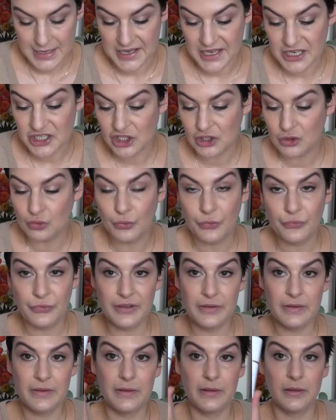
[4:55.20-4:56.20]
Et j'ai donc
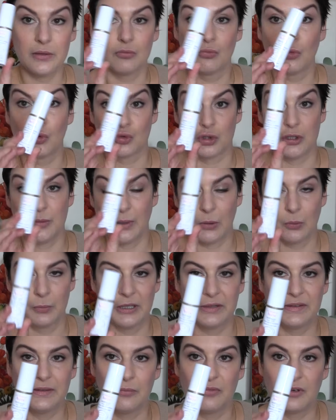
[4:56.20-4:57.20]
fini mon, je sais pas
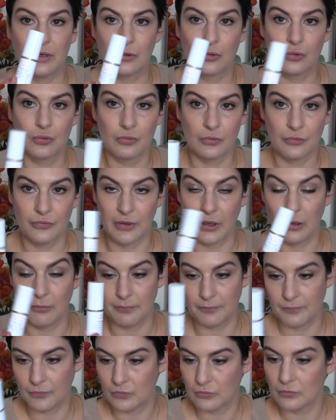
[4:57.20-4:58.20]
combien de flacon, enfin,
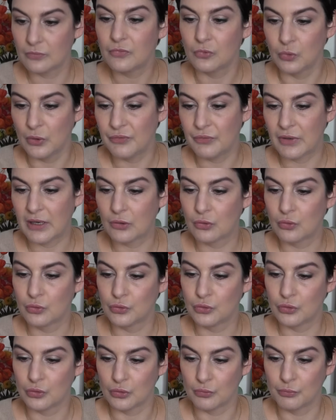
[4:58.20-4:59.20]
8 flacons
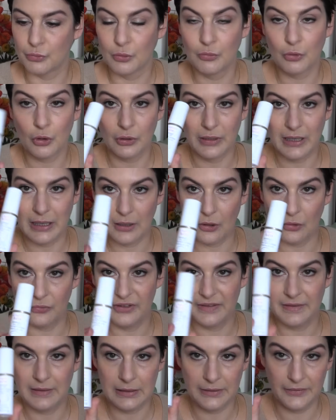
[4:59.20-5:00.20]
de baume regard
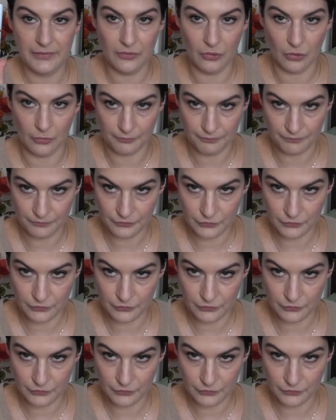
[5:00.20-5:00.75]
revitalisant